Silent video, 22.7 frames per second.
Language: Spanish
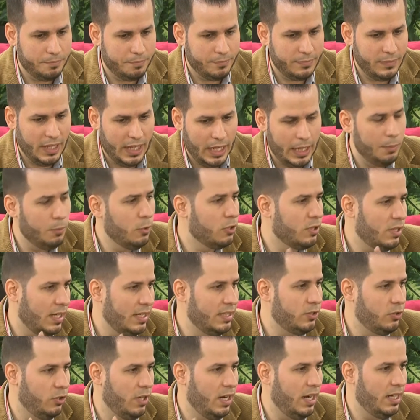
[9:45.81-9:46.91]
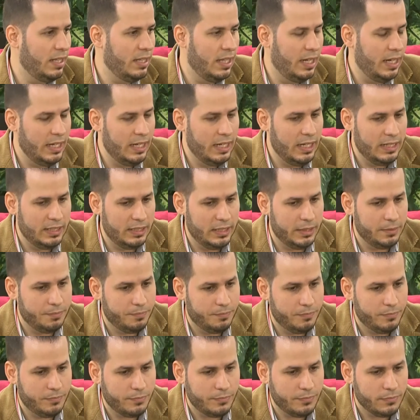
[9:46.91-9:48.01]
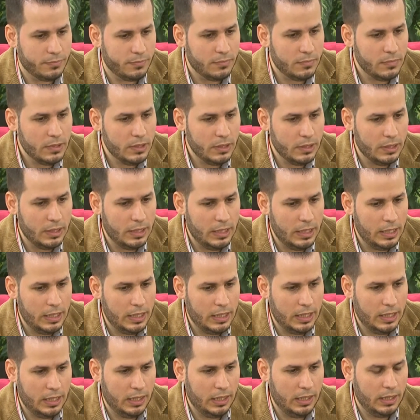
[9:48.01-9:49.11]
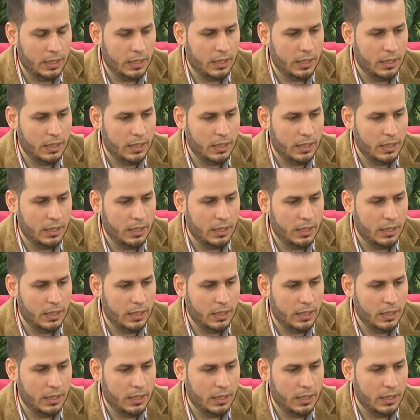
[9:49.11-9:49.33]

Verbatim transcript: de himnos tradicionales de la iglesia. Y